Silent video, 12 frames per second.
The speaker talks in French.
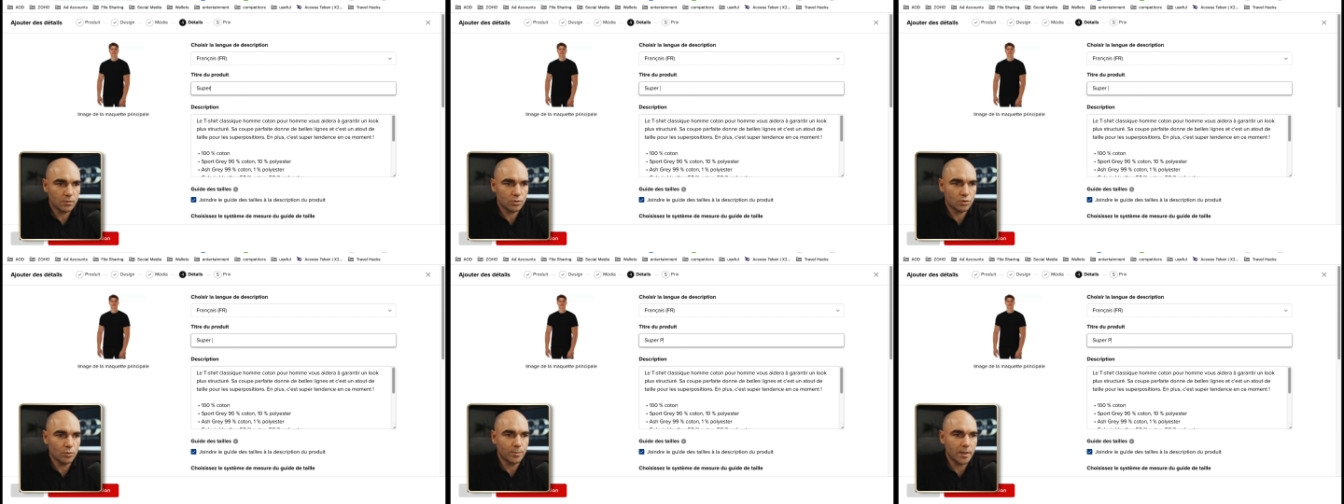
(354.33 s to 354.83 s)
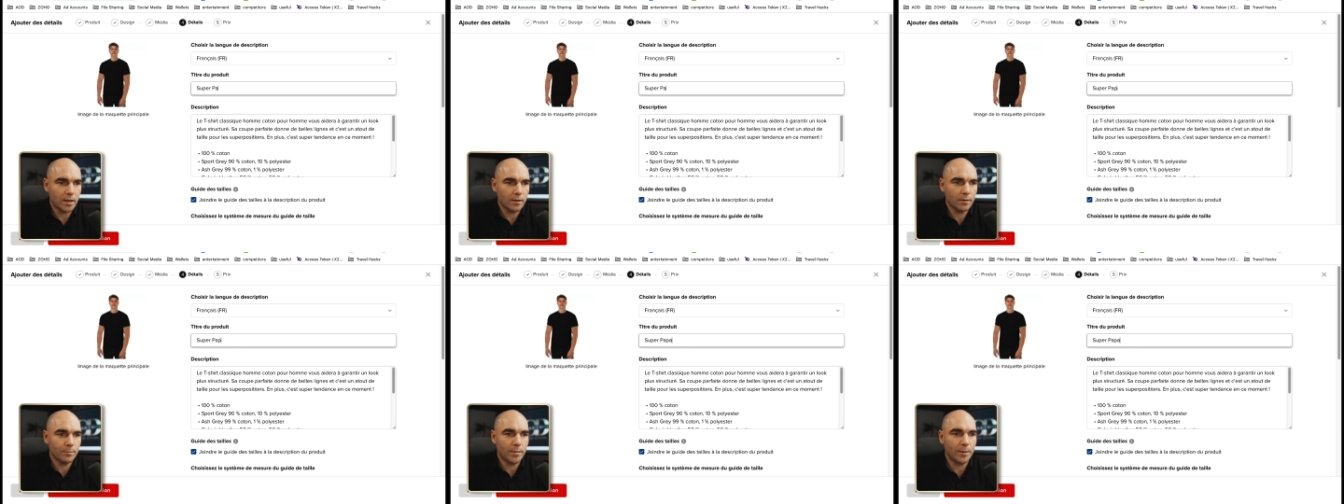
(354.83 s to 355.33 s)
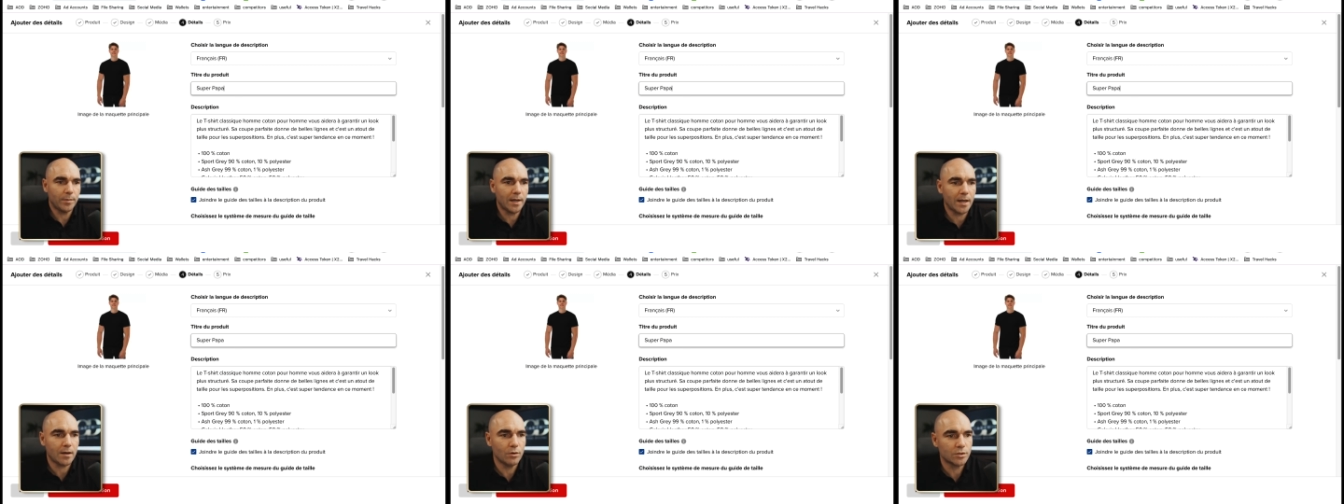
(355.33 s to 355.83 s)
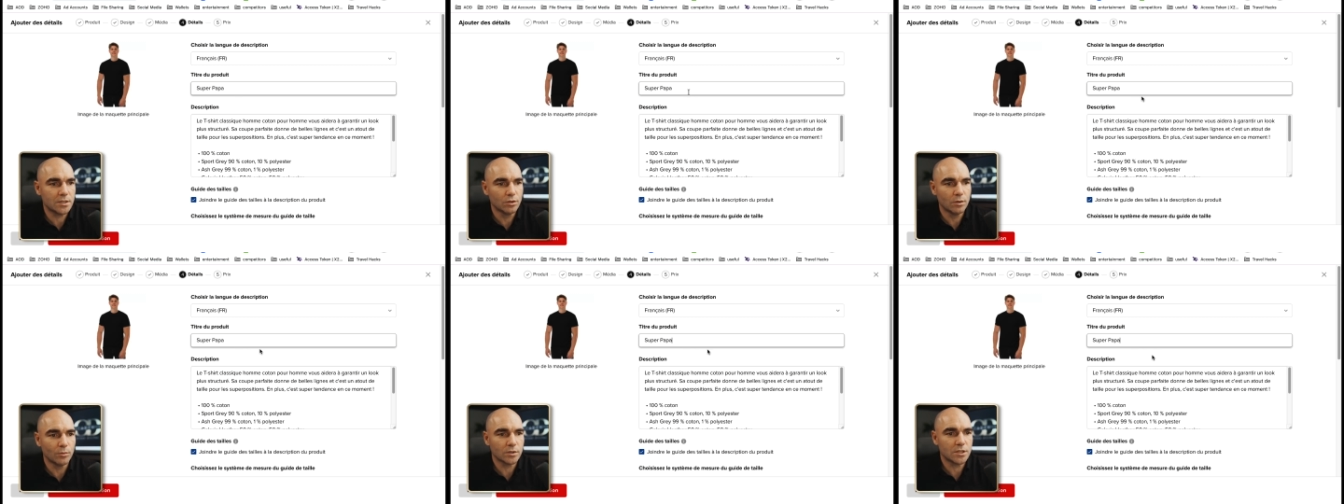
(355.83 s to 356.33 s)
Super Papa, le titre
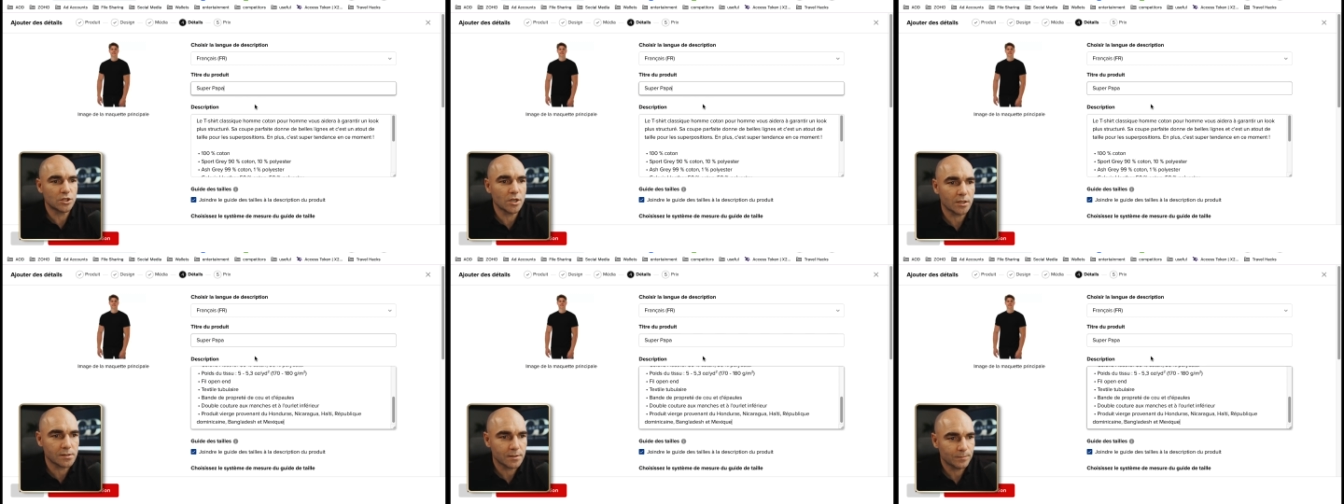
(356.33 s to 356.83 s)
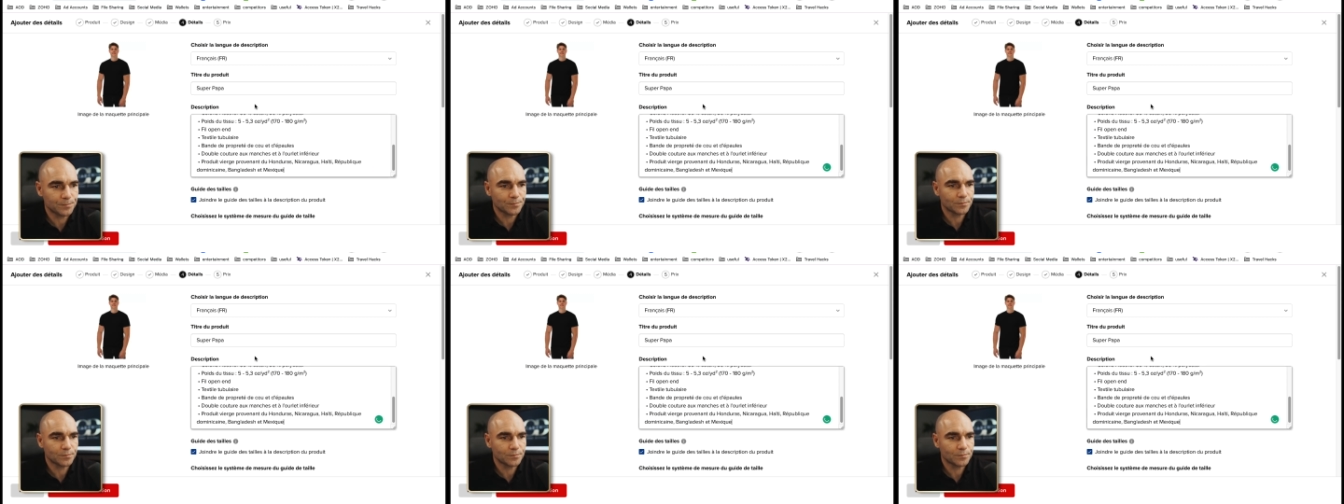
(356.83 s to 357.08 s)
de mon t-shirt.